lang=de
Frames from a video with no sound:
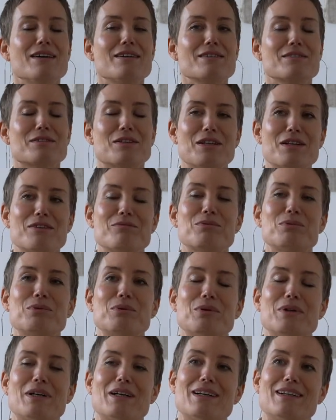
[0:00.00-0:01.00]
sondern
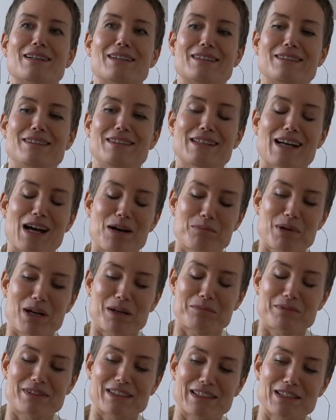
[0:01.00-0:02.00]
wo äh, die Dame
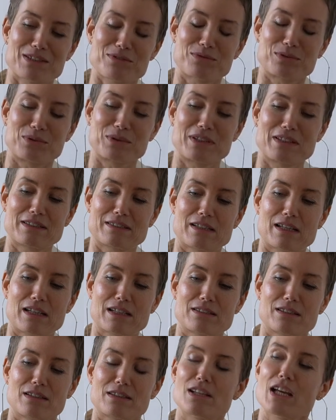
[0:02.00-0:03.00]
am Telefon
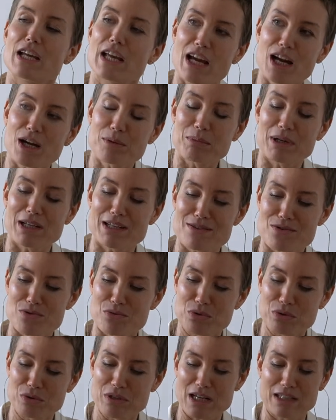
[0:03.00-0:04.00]
gesagt hat, naja, mein
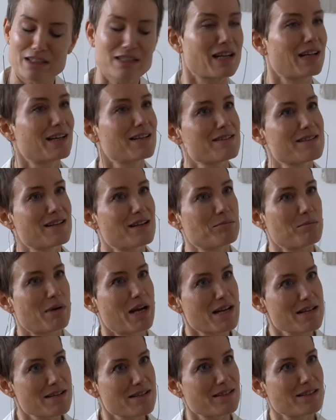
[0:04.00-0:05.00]
Sohn hat gerade seinen
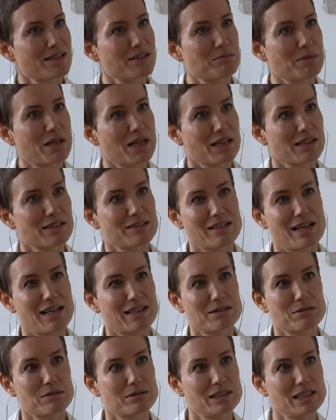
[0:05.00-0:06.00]
Meister gemacht, der
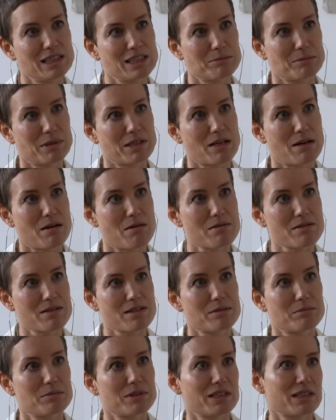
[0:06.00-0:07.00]
hat noch nie jemand
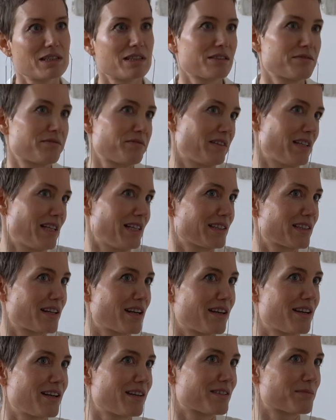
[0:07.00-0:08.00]
ausgebildet, vielleicht mhm.
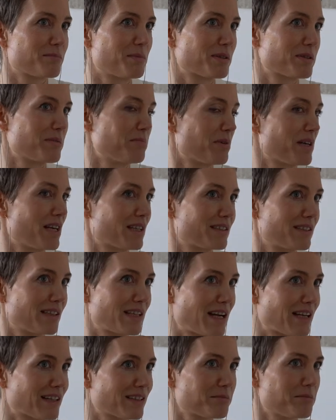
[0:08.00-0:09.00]
kann er das mit einem
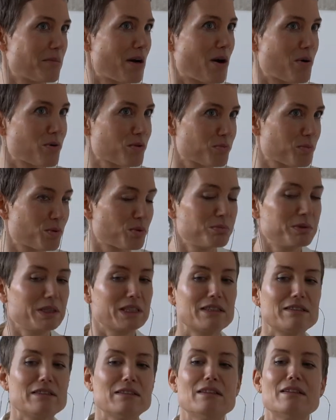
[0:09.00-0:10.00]
Praktikanten mal
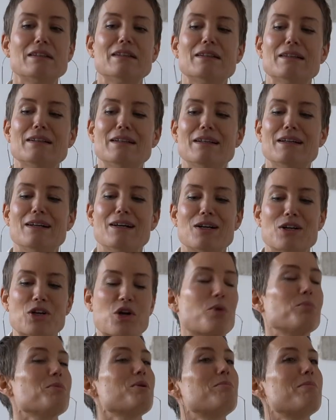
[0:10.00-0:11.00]
ausprobieren.
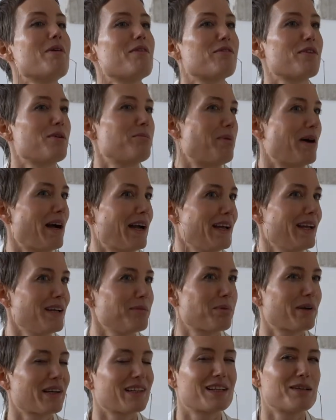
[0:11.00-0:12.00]
Komm doch mal
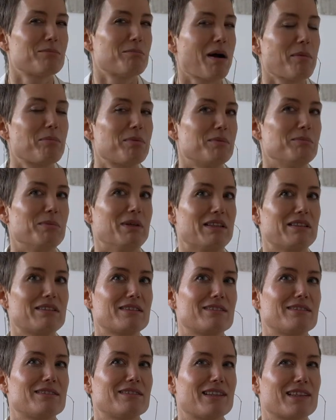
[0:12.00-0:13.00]
vorbei, bring eine Mappe
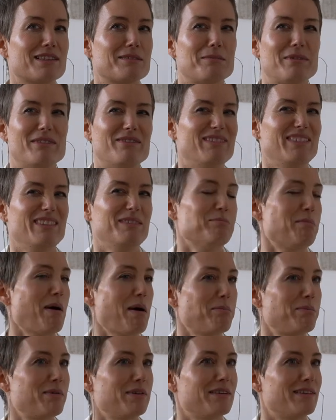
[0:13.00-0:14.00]
mit. Da dachte ich mir, wie
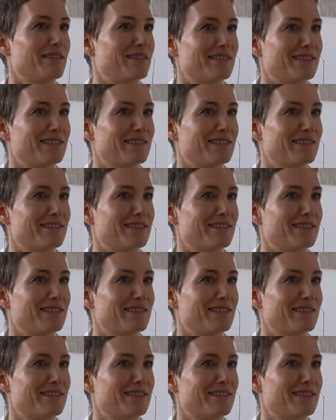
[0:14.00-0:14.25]
Mappe?